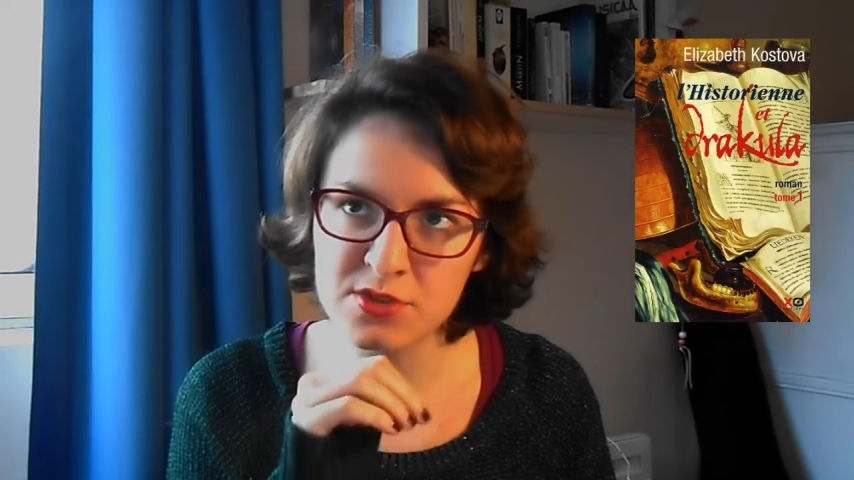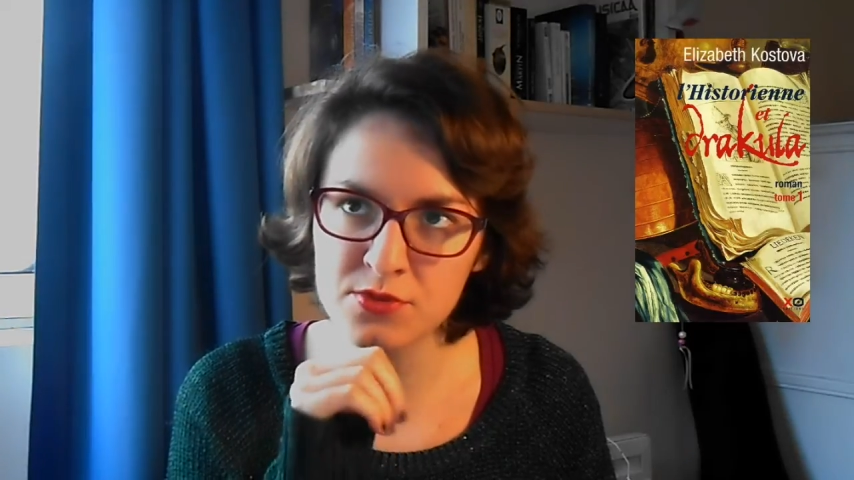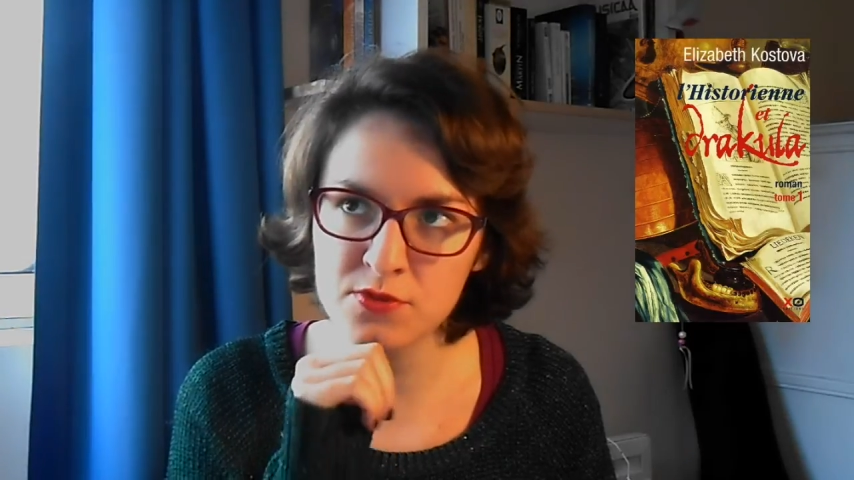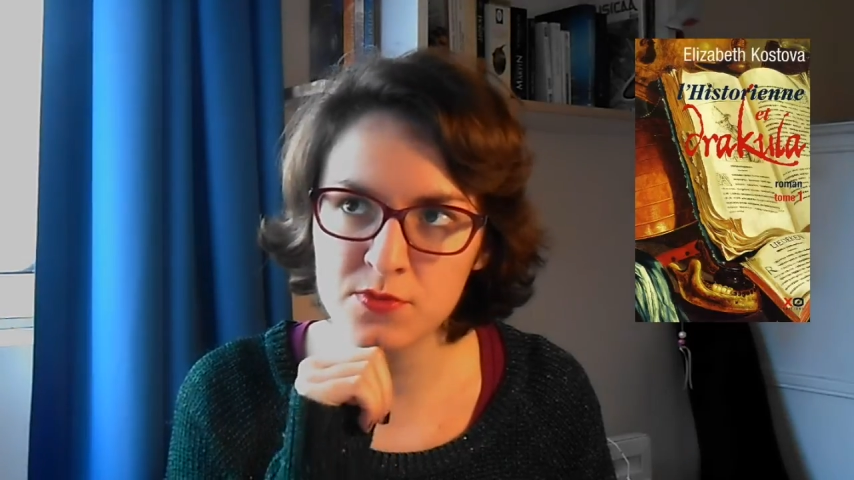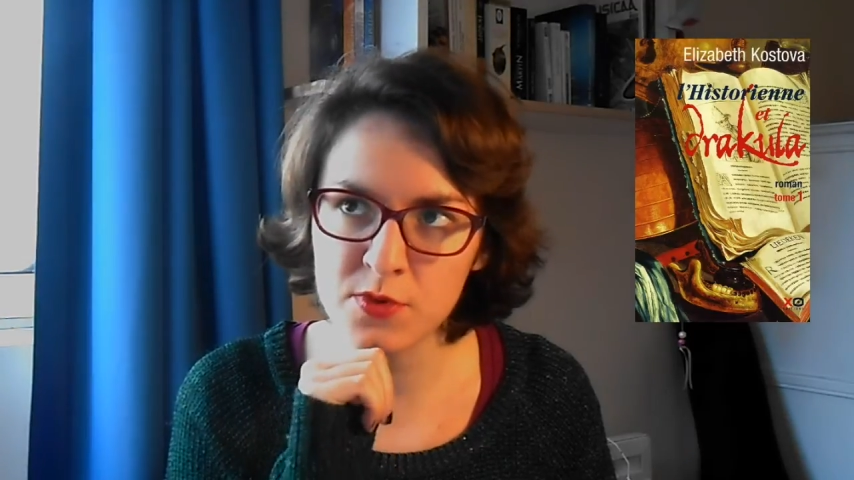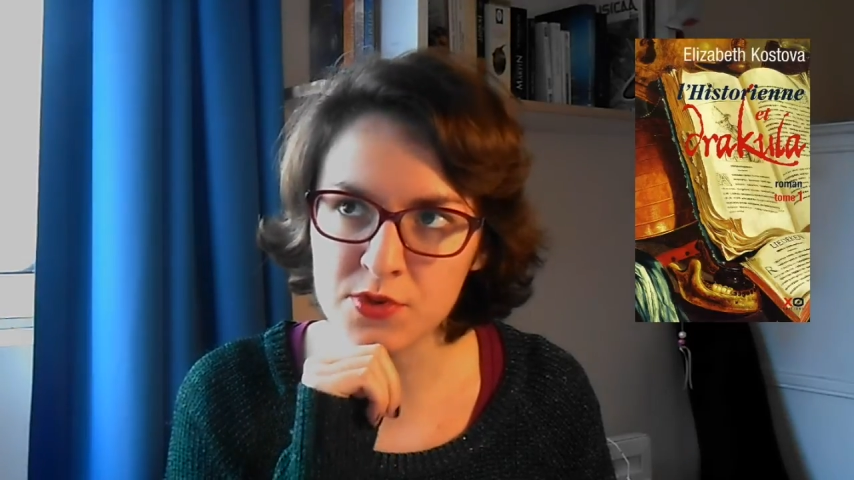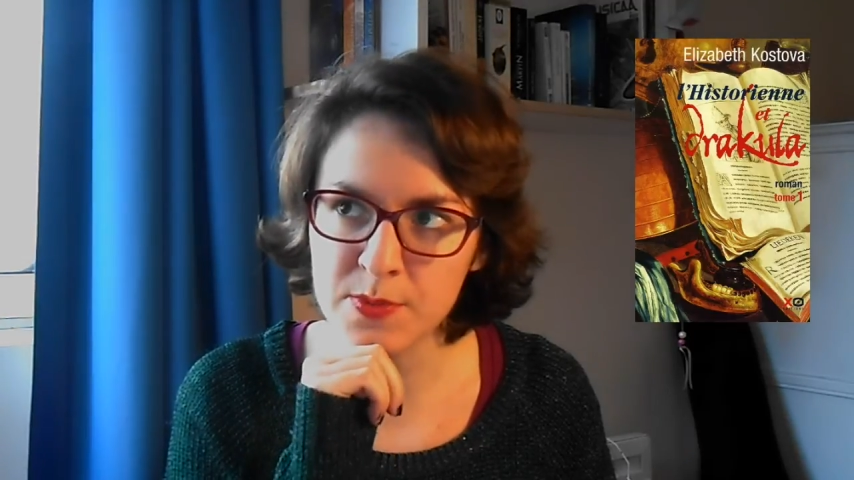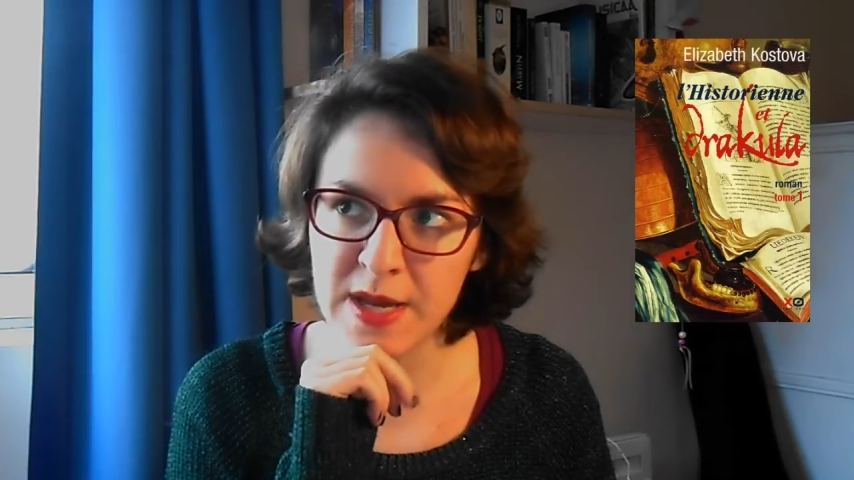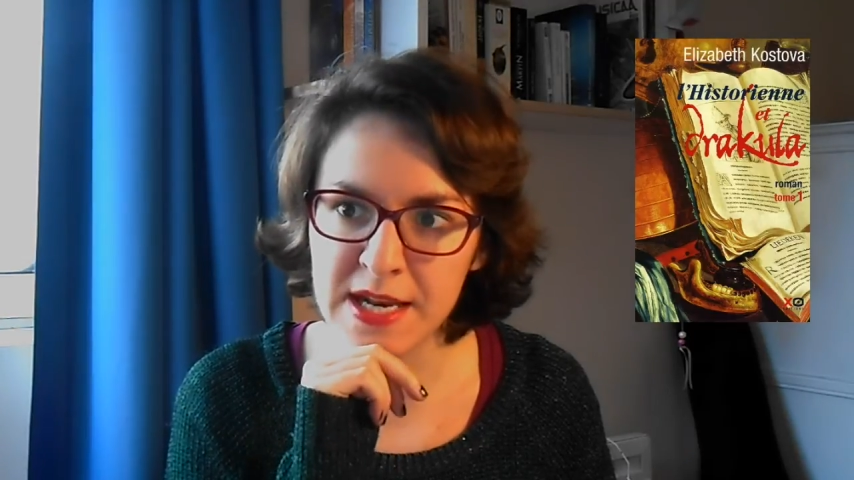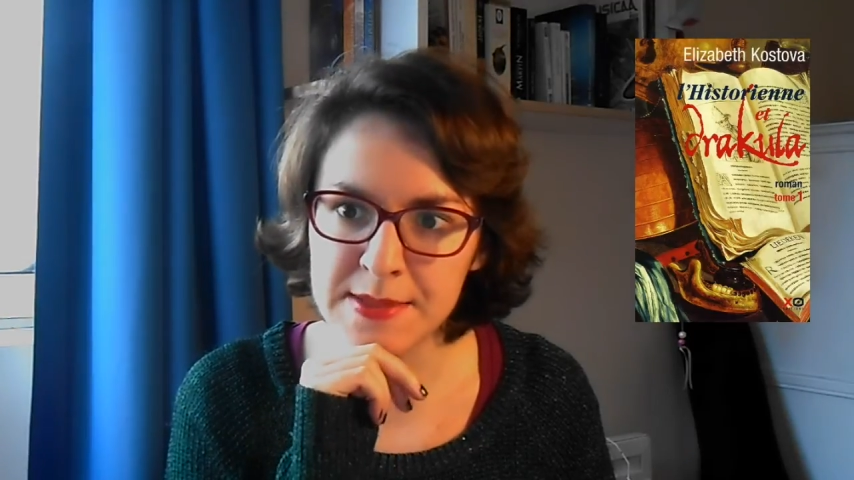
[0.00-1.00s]
chute du mur de
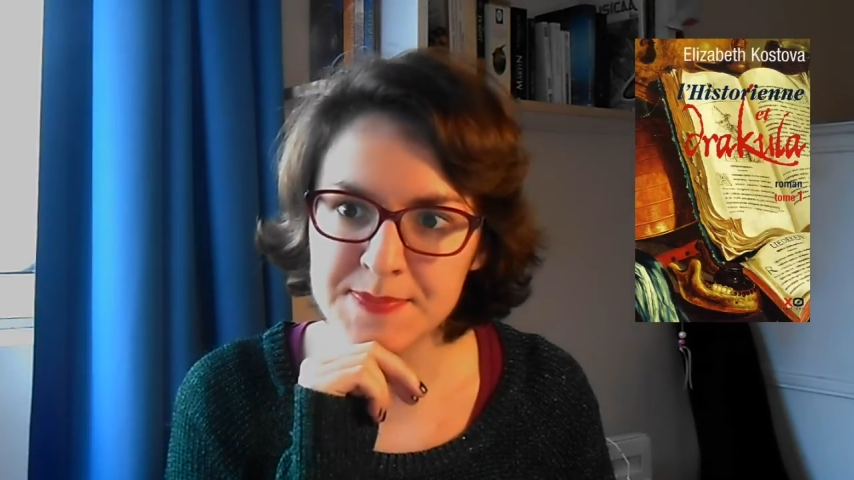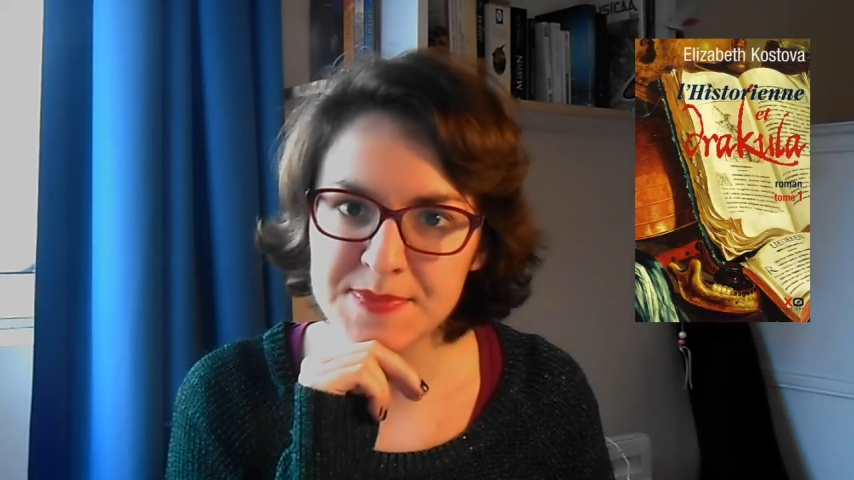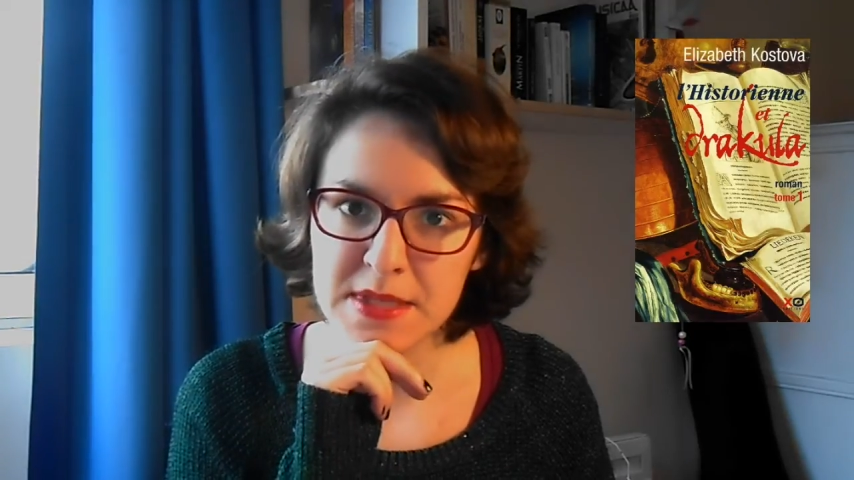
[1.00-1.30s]
Berlin